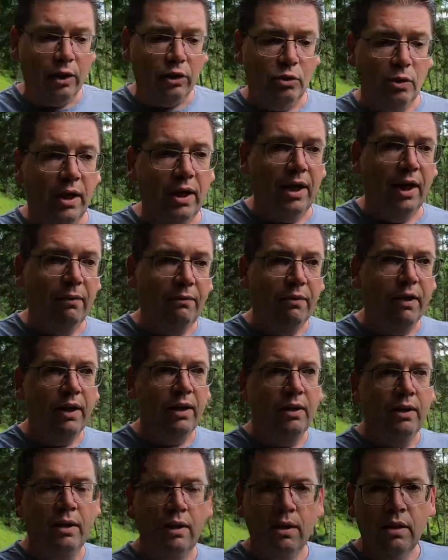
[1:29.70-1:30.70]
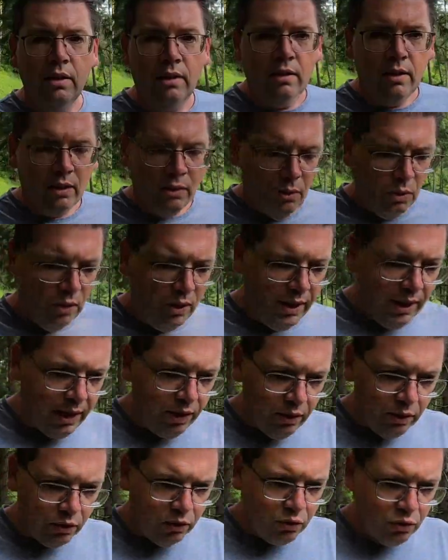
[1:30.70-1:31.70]
Aktuell haben wir in Tirol
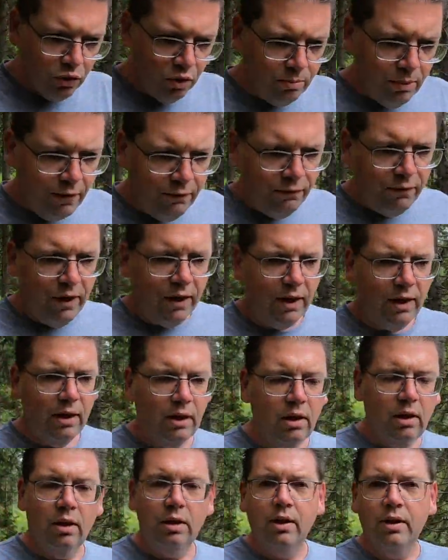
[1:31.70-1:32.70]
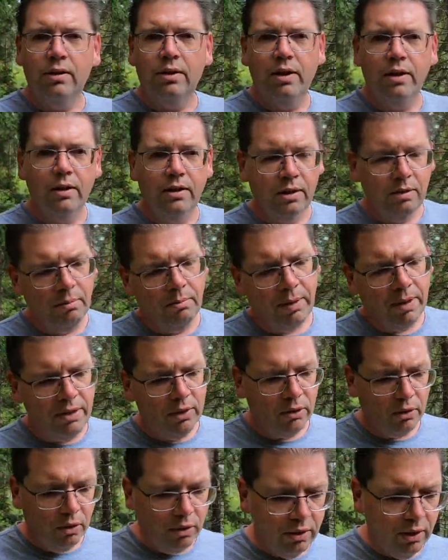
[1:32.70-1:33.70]
ja Sommerferien. Das heißt,
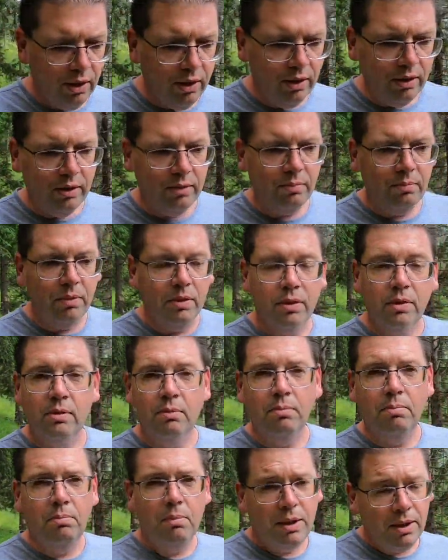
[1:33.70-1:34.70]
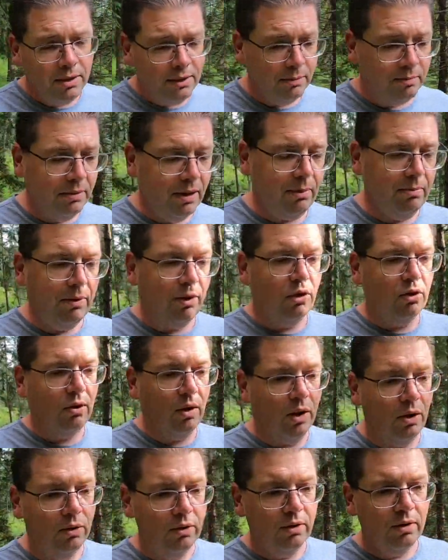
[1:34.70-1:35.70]
meine Tochter ist bis Mitte September
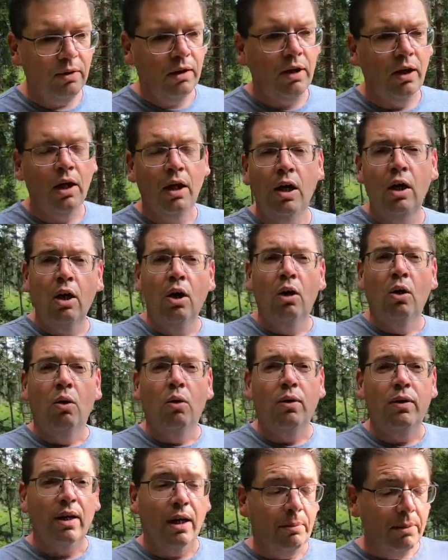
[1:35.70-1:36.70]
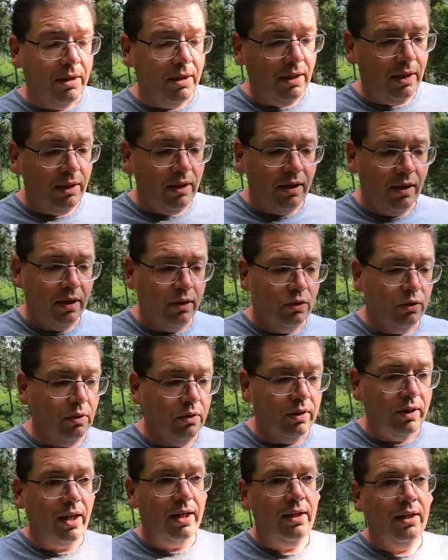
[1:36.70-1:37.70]
zu Hause. Und damit geht
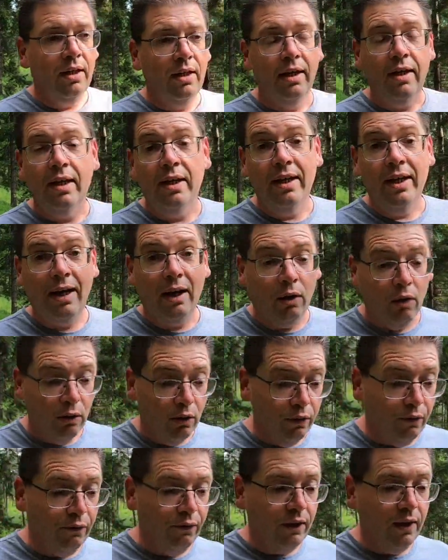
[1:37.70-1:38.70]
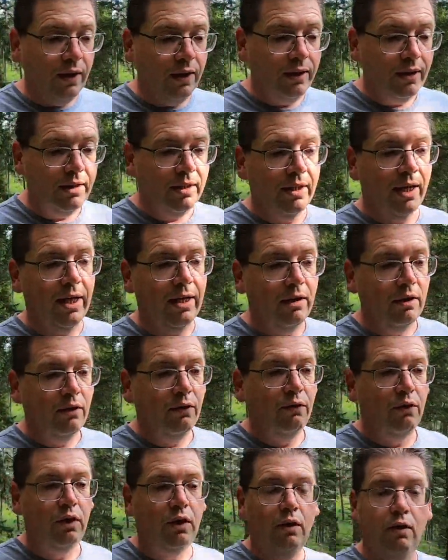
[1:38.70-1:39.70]
zurzeit ja auch viel Zeit
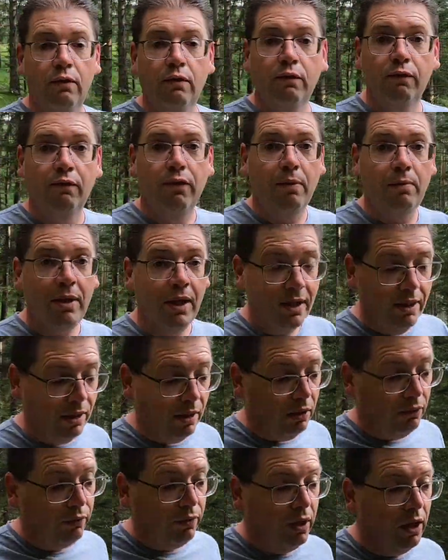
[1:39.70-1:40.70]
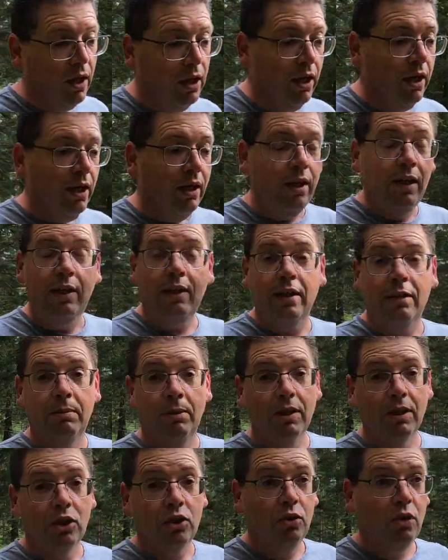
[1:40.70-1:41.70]
für die Familie drauf. Nicht, dass
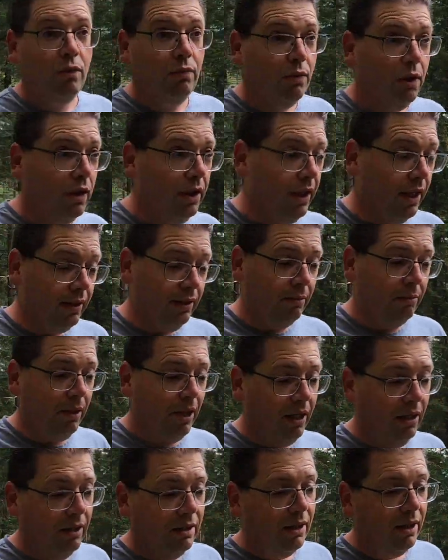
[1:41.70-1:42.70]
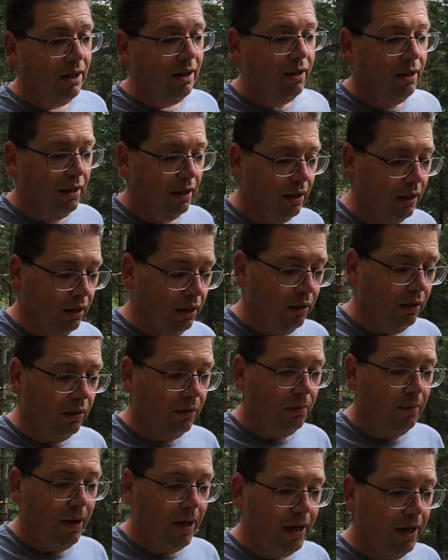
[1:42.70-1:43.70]
mich das stören würde, ganz im Gegenteil. Ich
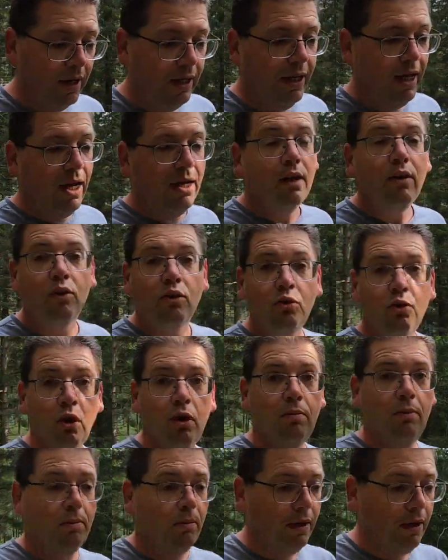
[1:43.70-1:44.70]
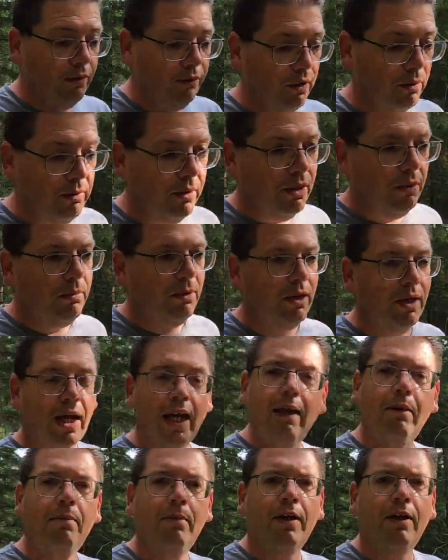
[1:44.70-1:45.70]
mache gerne Touren mit meiner Familie, bin
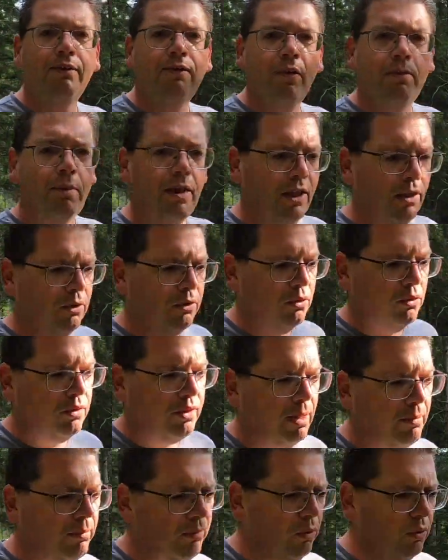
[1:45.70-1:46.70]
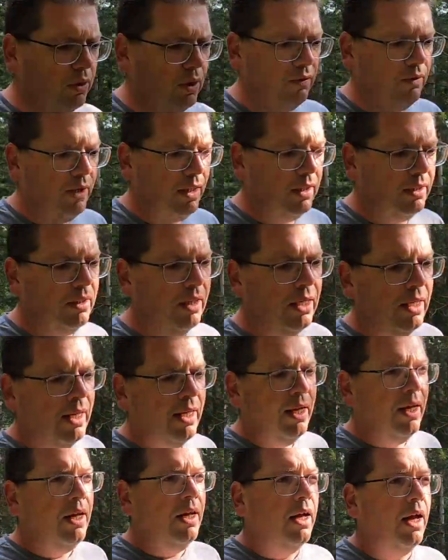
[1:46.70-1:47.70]
gerne mit meiner Familie und zusammen unterwegs
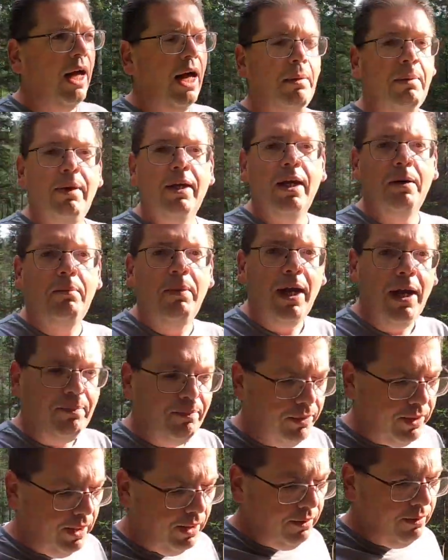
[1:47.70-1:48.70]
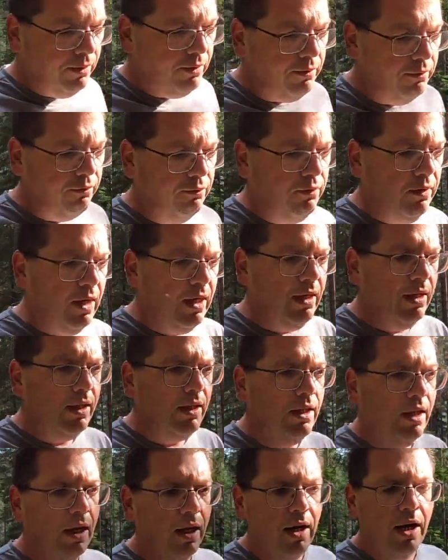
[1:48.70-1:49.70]
aber da bleibt dann
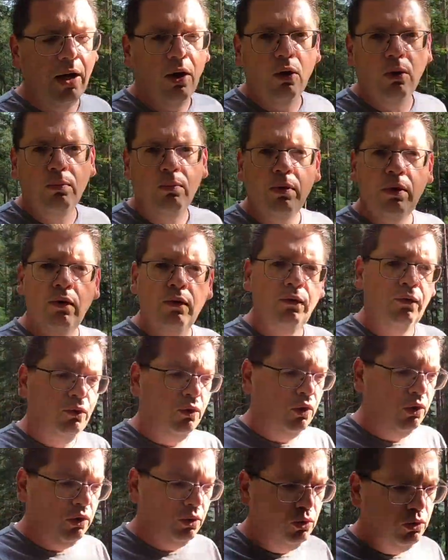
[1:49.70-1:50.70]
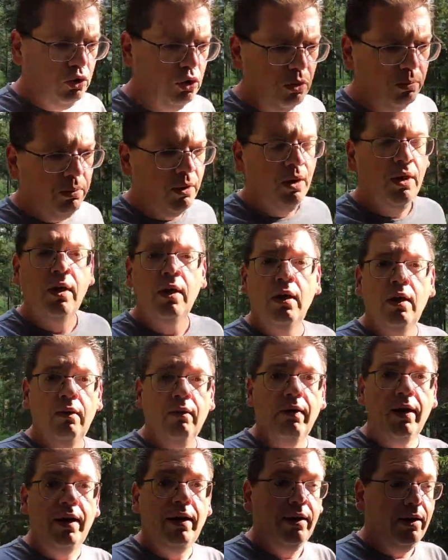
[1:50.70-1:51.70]
wenig Raum für YouTube,
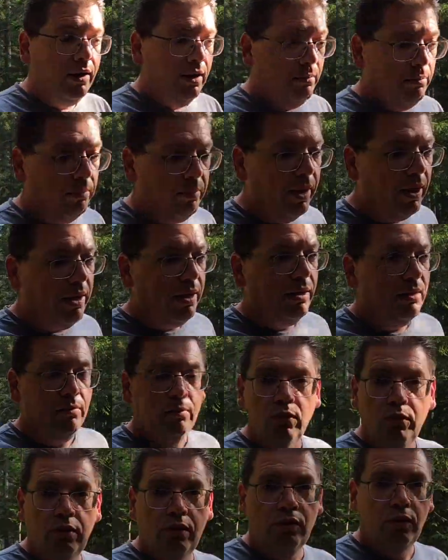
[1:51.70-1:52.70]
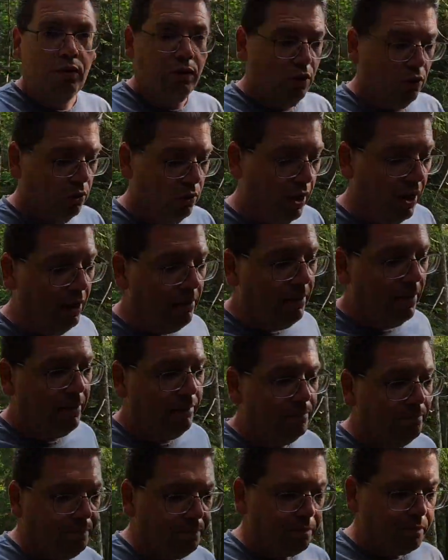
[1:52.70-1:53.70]
weil nebenbei muss ich natürlich auch noch
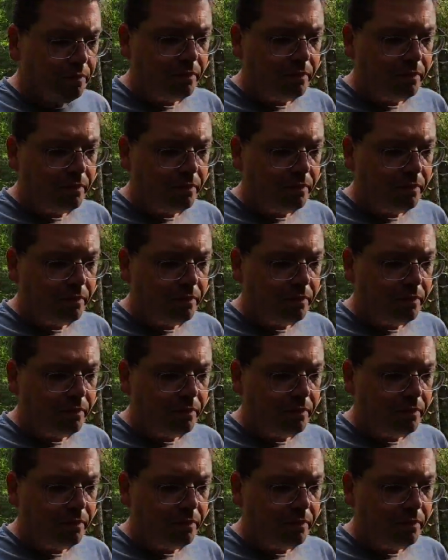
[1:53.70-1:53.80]
arbeiten.